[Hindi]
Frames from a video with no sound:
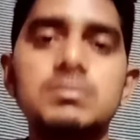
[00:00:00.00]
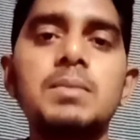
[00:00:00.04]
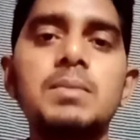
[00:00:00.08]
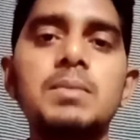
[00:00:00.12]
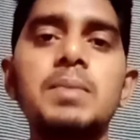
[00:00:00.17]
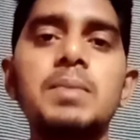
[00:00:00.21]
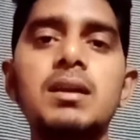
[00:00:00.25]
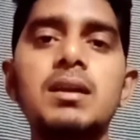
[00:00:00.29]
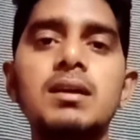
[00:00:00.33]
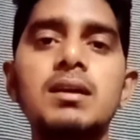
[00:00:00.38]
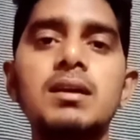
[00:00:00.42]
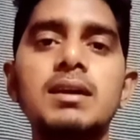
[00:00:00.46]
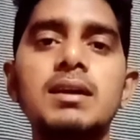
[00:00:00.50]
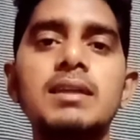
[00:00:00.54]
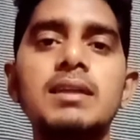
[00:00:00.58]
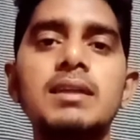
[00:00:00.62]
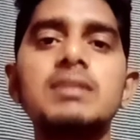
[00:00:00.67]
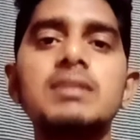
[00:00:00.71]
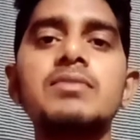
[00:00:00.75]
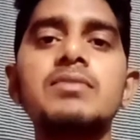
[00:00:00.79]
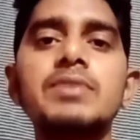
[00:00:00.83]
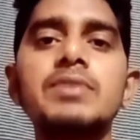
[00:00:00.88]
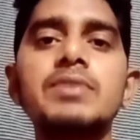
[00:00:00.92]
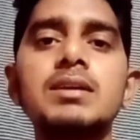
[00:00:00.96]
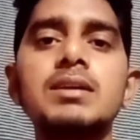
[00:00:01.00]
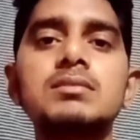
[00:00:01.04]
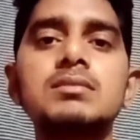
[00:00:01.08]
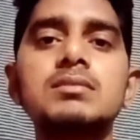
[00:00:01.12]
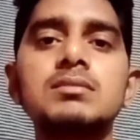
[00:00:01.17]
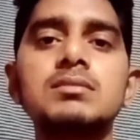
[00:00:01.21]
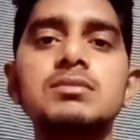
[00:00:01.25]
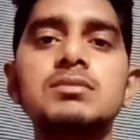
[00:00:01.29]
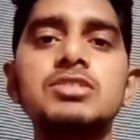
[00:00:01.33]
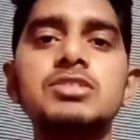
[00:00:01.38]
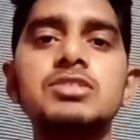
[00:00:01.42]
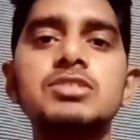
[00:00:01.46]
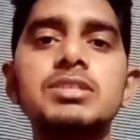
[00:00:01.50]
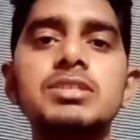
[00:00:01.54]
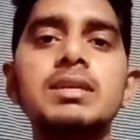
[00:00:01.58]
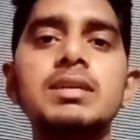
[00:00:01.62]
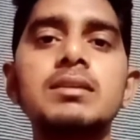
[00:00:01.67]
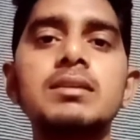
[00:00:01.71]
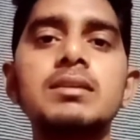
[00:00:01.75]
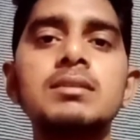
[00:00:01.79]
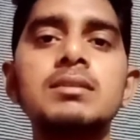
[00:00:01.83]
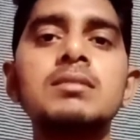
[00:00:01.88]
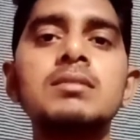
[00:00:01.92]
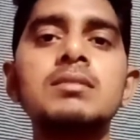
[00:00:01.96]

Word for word: अपना करंट अफेयर्स जीके